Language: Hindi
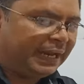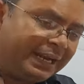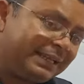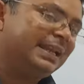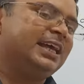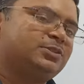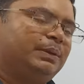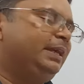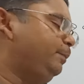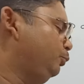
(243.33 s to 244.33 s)
पेड क्लास
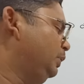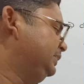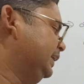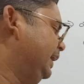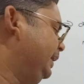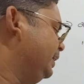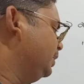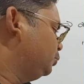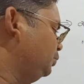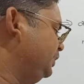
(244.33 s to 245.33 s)
में ही पूरा चलाएं
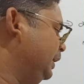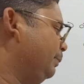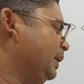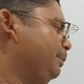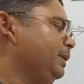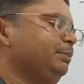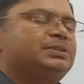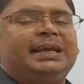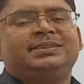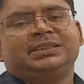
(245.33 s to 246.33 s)
तो ये हमारा
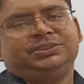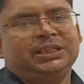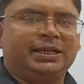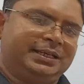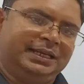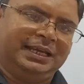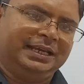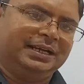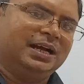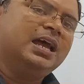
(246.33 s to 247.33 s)
व्यावसायिक संचार
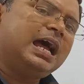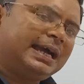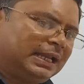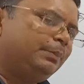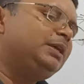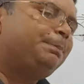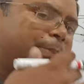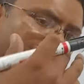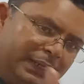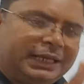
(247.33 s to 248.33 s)
कहलाएगा अगर हम ये
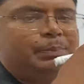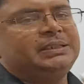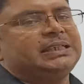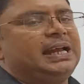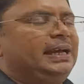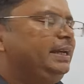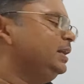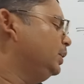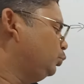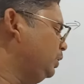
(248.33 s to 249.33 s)
पब्लिक में चलाएं
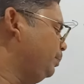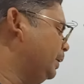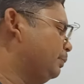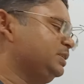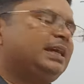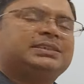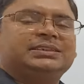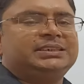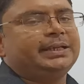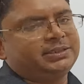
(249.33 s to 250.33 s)
तो ये व्यावसायिक
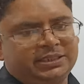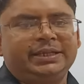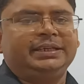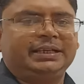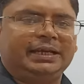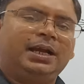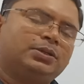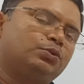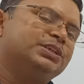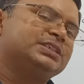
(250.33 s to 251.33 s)
संचार इसलिए नहीं कहेगा
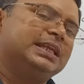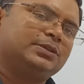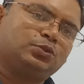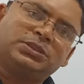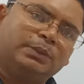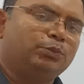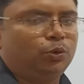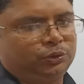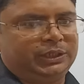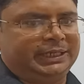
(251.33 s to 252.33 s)
क्योंकि इस क्लास को सब
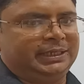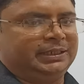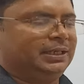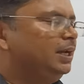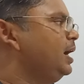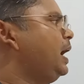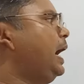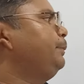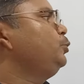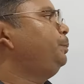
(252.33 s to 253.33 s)
लोग देखेंगे
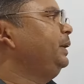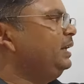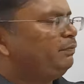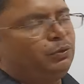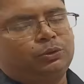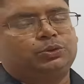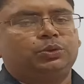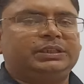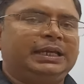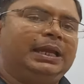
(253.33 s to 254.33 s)
अब जो पीडीएफ नोट्स
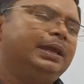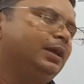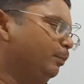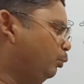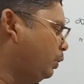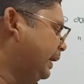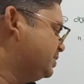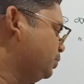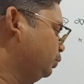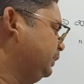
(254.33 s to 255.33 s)
होते हैं वो
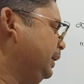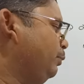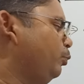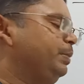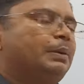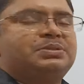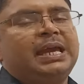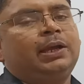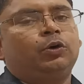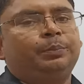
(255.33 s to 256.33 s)
कैसे होते हैं वो
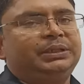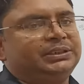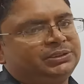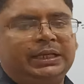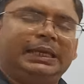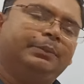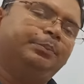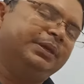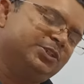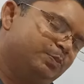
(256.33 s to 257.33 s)
व्यावसायिक कम्युनिकेशन के
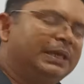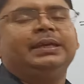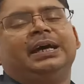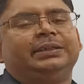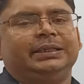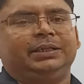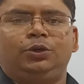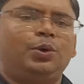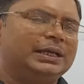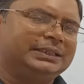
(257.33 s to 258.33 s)
बेस पे ही आते हैं
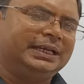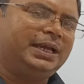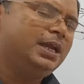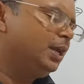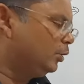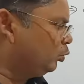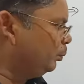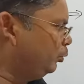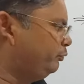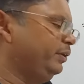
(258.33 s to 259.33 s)
क्यों आते हैं क्योंकि
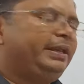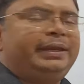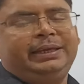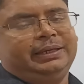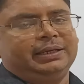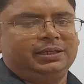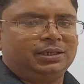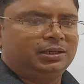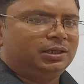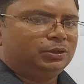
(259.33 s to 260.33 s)
वो फ्री नहीं है
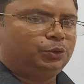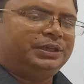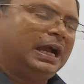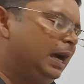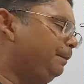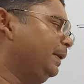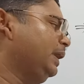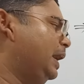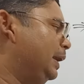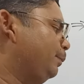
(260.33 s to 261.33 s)
तो यहाँ पर
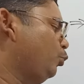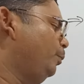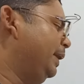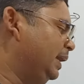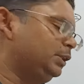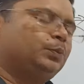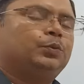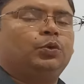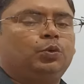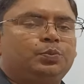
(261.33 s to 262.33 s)
आपको
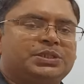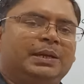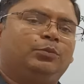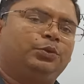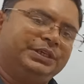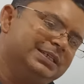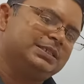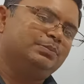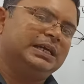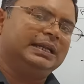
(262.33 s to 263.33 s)
महत्वपूर्ण रूप से हमको ये
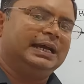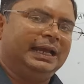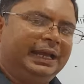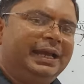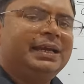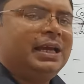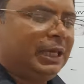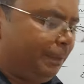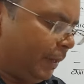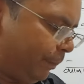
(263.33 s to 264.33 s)
समझाना है
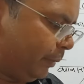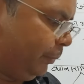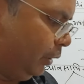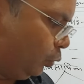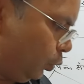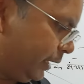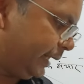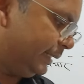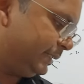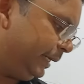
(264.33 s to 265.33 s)
कि पेपर में लिखो कि
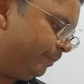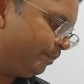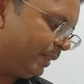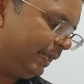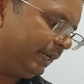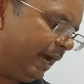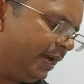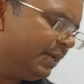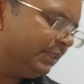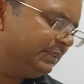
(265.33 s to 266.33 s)
कैसे लिखना
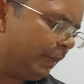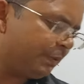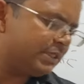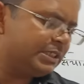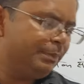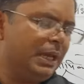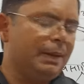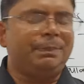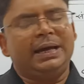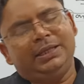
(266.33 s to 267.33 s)
जब किसी
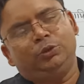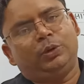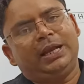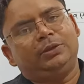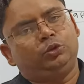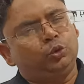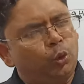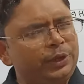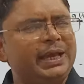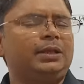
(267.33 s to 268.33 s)
व्यापारी द्वारा
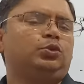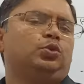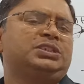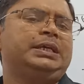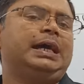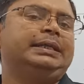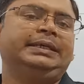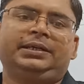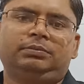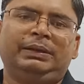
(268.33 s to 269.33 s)
दो या दो से
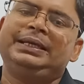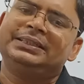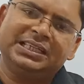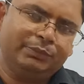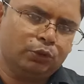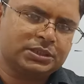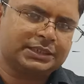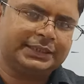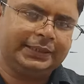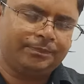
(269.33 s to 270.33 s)
अधिक भाई कितने भी हो
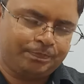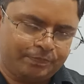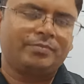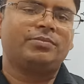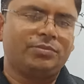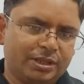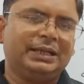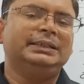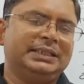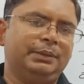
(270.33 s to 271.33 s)
सकते हैं
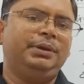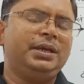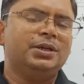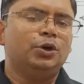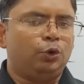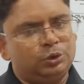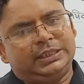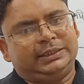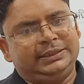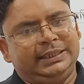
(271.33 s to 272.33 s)
कितने भी हो
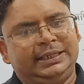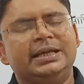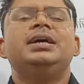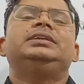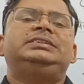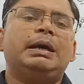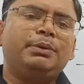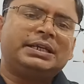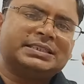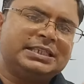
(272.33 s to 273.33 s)
सकते हैं जब
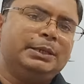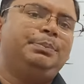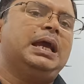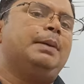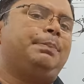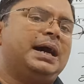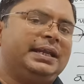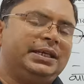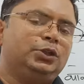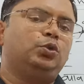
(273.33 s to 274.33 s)
किसी
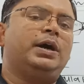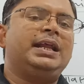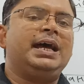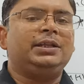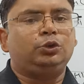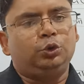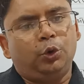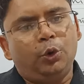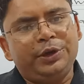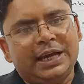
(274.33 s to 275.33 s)
व्यापारी द्वारा
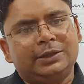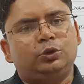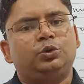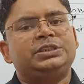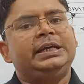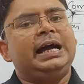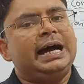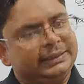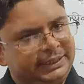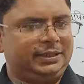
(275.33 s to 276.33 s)
दो या दो से
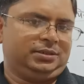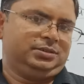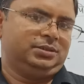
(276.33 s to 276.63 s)
अधिक